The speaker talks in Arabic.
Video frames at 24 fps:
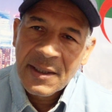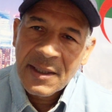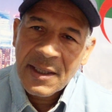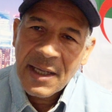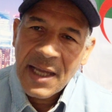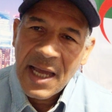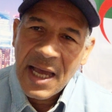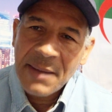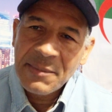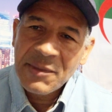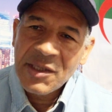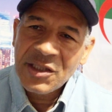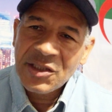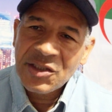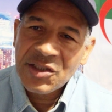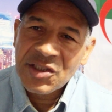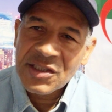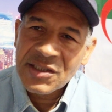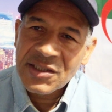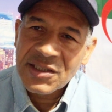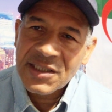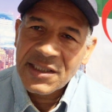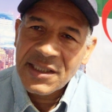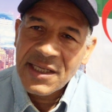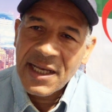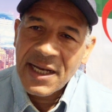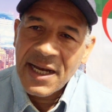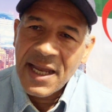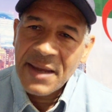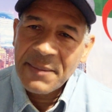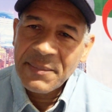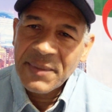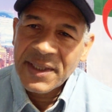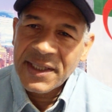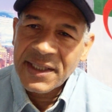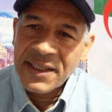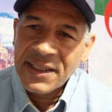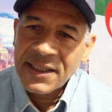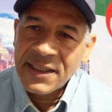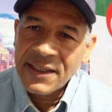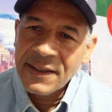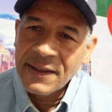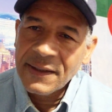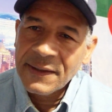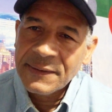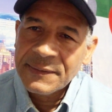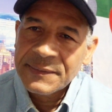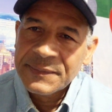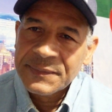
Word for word: حاملين الجنسية الأمريكية